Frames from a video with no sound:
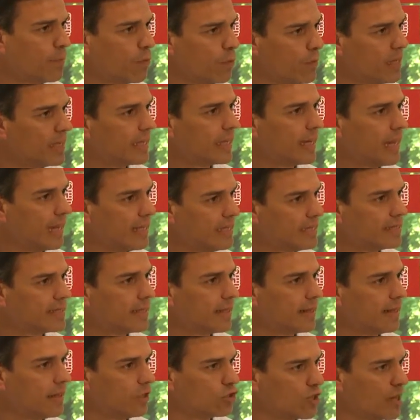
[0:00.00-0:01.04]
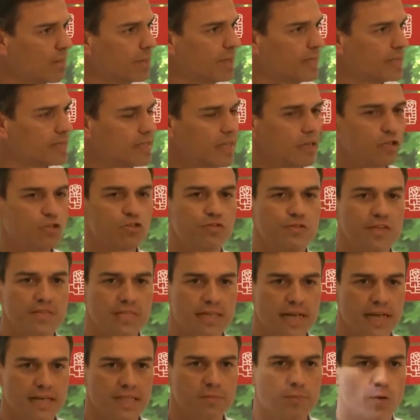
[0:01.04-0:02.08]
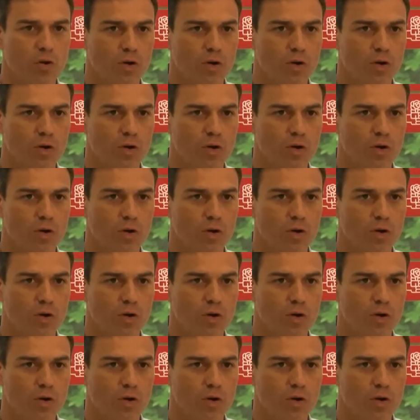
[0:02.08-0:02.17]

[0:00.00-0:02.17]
publique la lista de los amnistiados fiscales